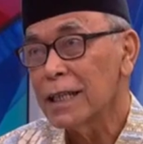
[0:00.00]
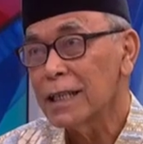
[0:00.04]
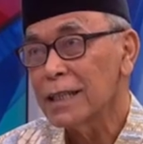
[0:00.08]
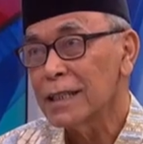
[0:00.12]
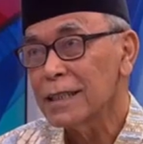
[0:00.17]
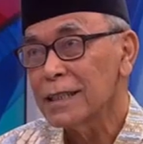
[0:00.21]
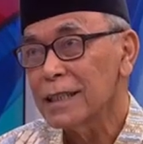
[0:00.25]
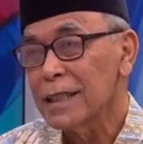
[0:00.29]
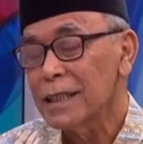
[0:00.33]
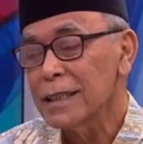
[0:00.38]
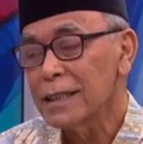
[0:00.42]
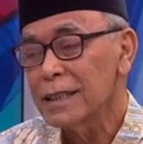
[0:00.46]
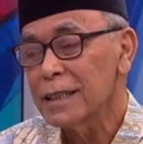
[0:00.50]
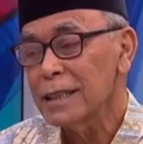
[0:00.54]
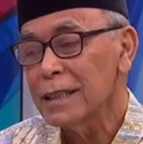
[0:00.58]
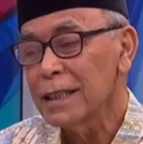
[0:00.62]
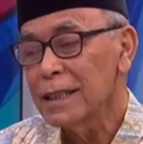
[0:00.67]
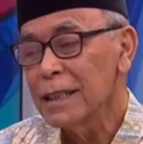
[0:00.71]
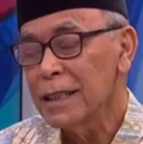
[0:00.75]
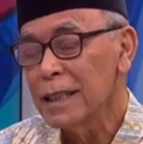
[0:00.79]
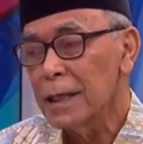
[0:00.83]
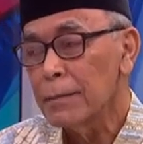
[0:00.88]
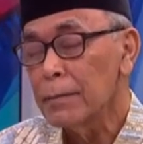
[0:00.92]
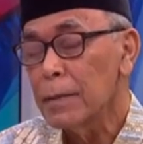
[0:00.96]
Hmm.
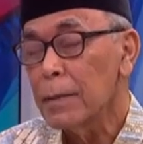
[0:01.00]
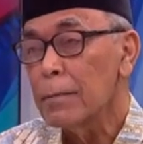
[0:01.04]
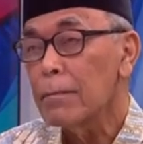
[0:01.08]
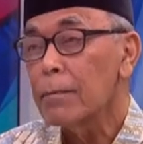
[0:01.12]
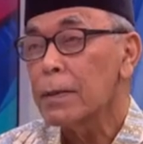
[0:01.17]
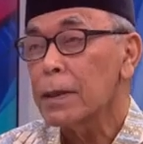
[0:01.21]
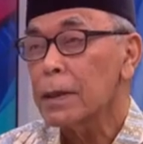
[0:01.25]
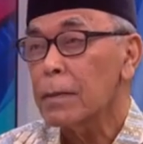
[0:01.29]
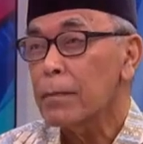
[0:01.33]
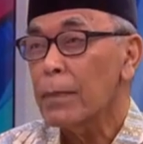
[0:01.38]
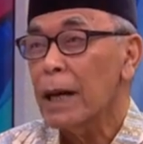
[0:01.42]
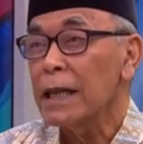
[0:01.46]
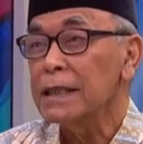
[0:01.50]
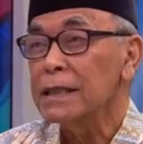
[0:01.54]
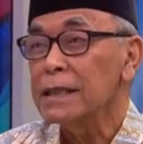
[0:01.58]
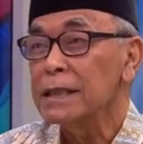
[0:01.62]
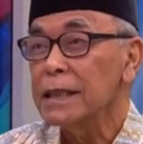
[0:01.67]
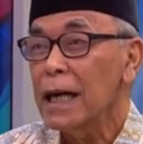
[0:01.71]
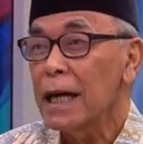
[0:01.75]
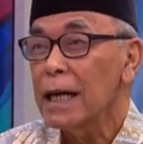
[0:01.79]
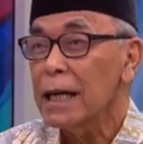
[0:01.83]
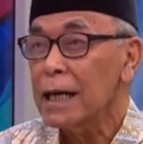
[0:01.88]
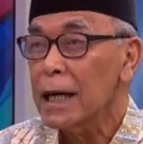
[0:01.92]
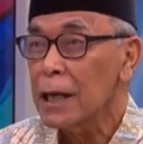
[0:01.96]
Jadi eh,
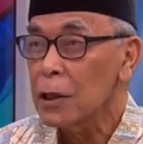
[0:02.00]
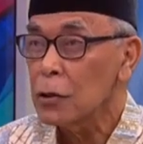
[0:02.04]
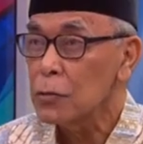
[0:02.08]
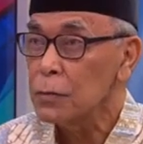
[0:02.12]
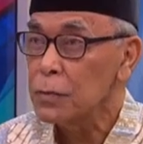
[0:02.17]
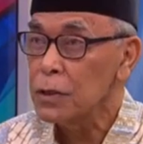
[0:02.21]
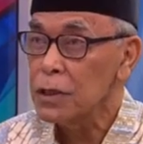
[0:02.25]
memperpanjang kalau